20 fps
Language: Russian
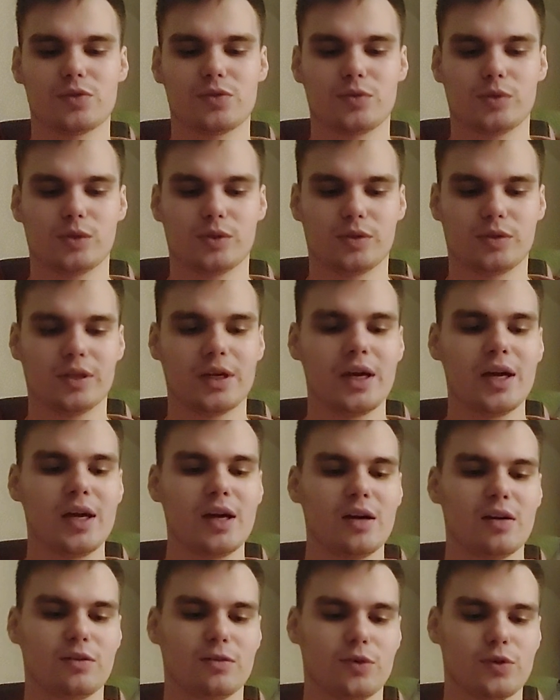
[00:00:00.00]
животных
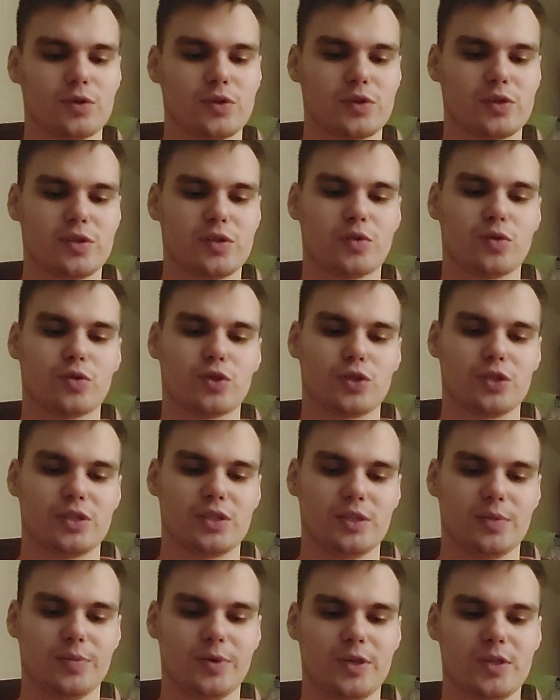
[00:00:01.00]
в возрасте от
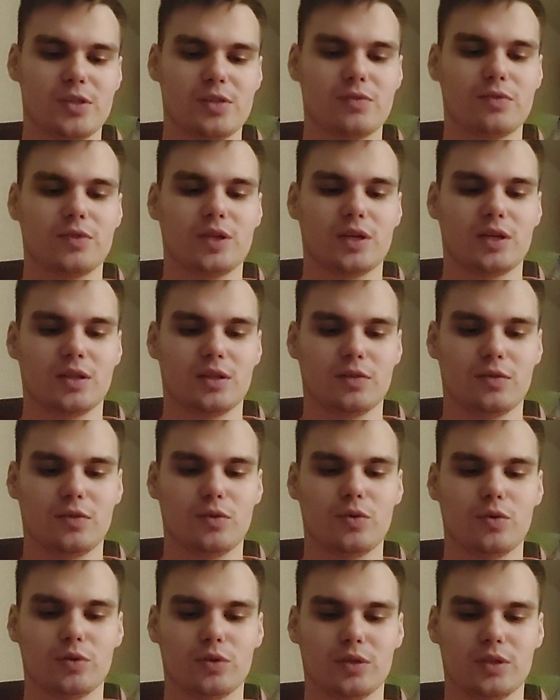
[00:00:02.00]
6 месяцев до 1
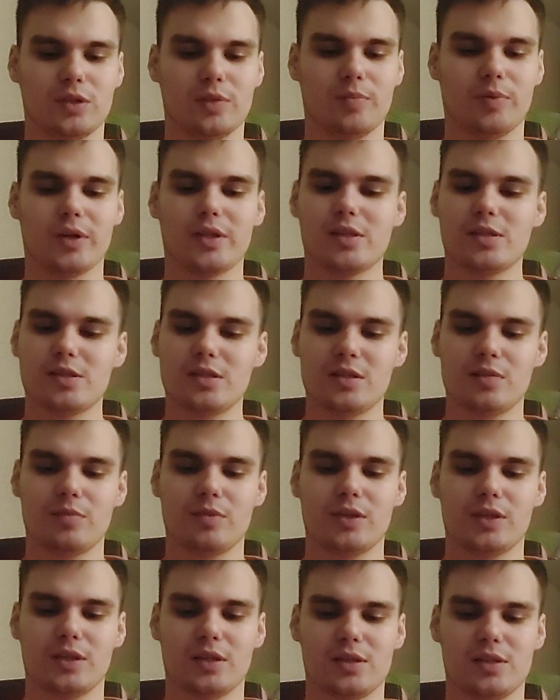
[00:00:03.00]
года. Дополнительно
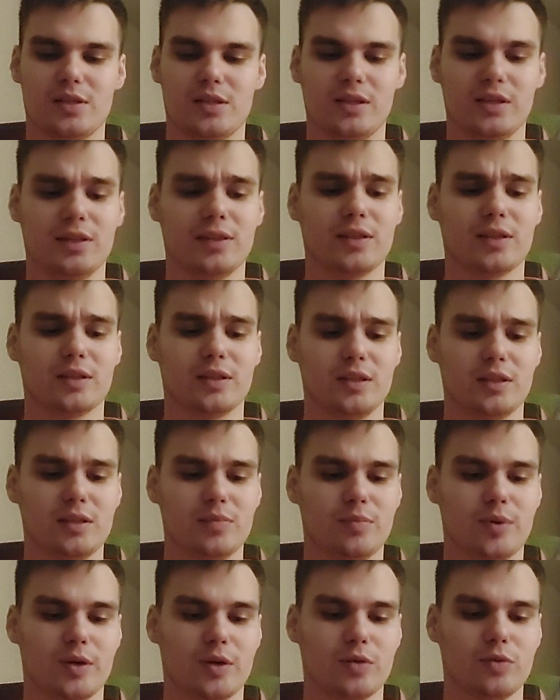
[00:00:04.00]
мы их разделили на три
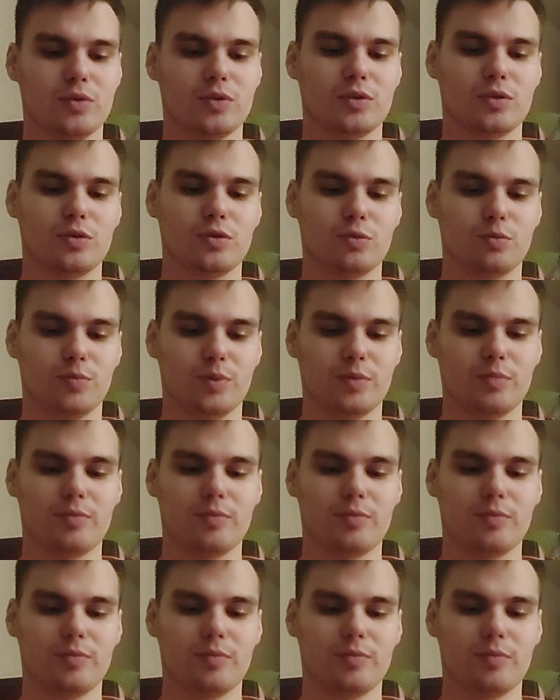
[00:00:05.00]
породные группы.